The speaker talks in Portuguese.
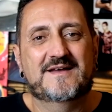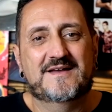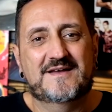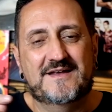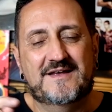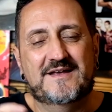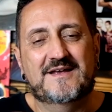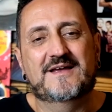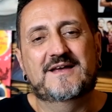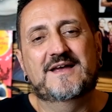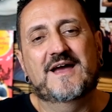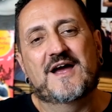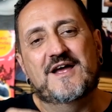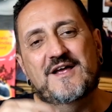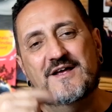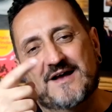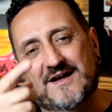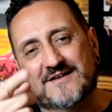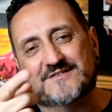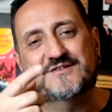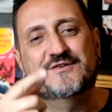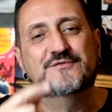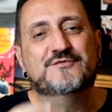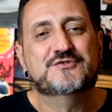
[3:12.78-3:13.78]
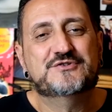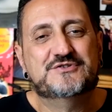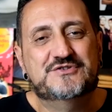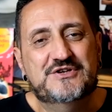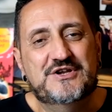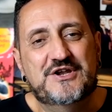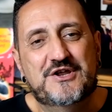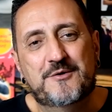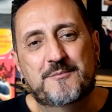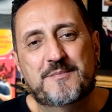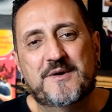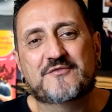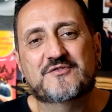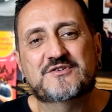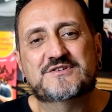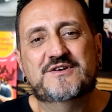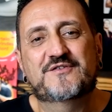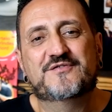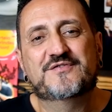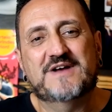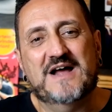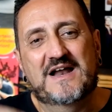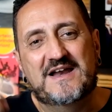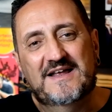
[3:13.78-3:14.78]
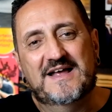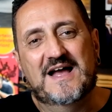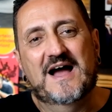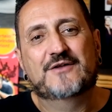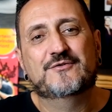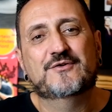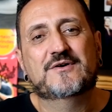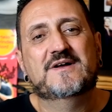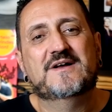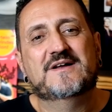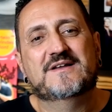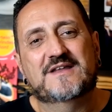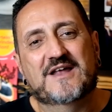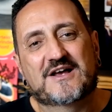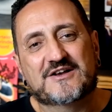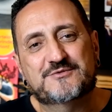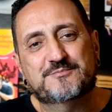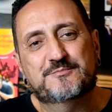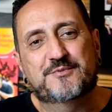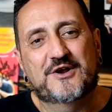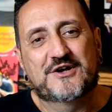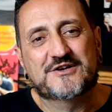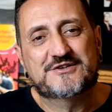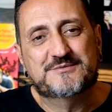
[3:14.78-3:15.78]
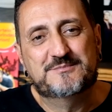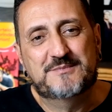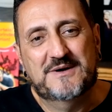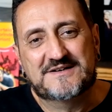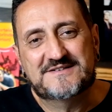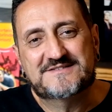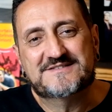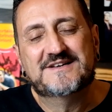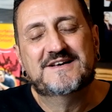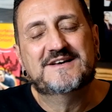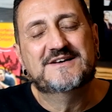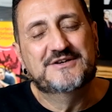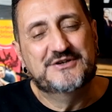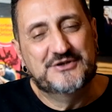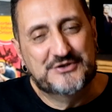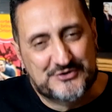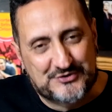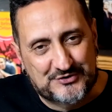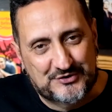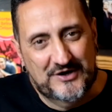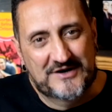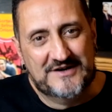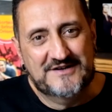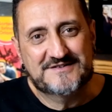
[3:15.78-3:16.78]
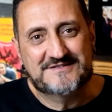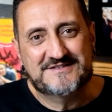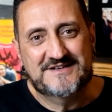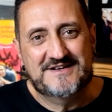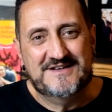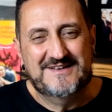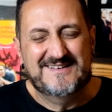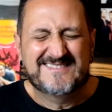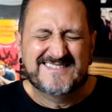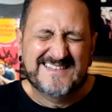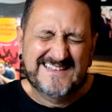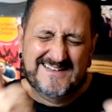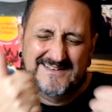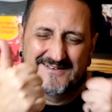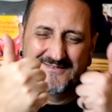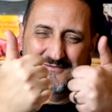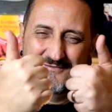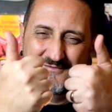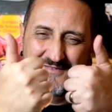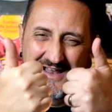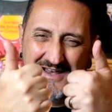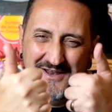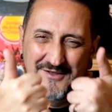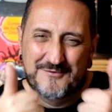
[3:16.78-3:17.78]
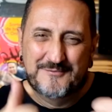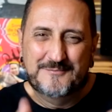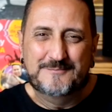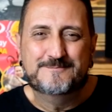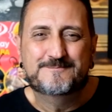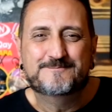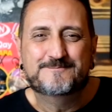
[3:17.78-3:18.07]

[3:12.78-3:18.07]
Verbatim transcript: e aí ativa o sininho para você ficar ligado nas próximas histórias aí. Valeu!